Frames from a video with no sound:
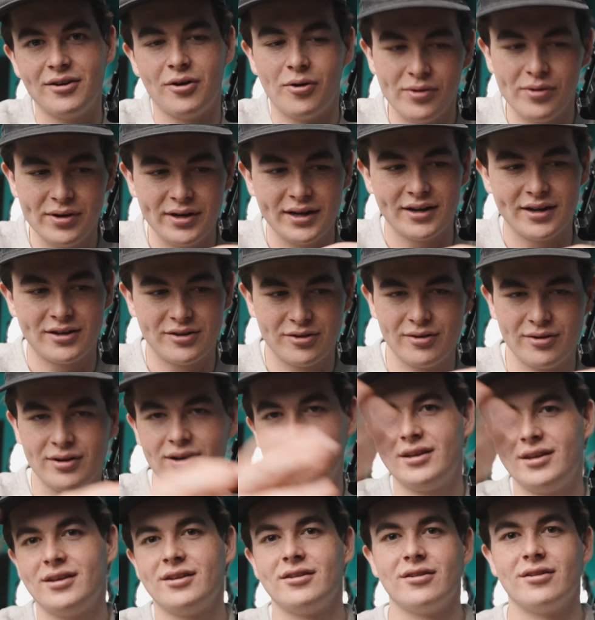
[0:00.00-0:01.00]
und
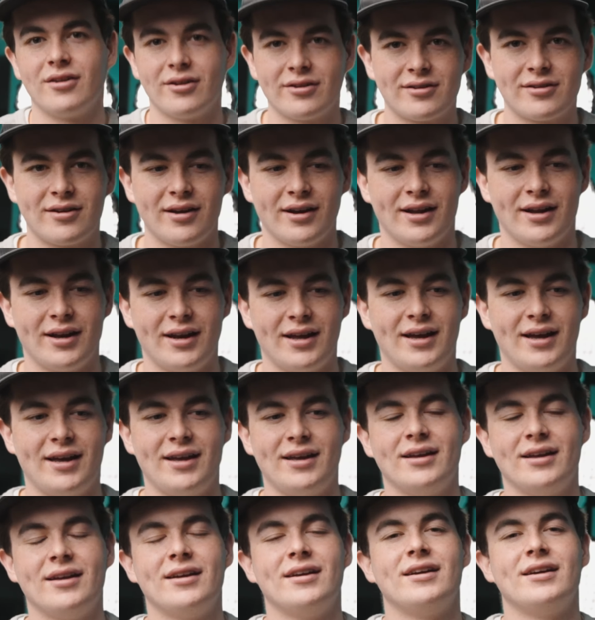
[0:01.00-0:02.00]
natürlich, not gonna
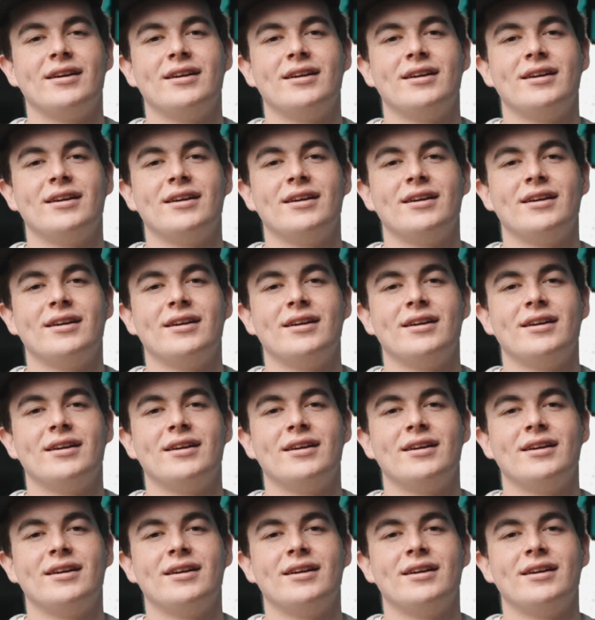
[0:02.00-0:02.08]
lie,